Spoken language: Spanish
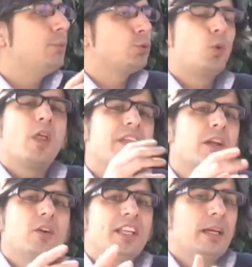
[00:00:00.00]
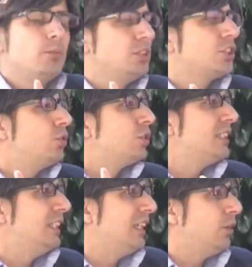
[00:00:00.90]
pues puedo hacer con ella muchas
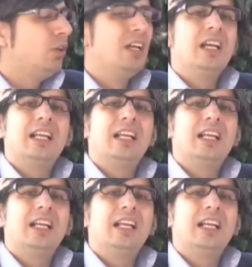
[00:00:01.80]
cosas y tengo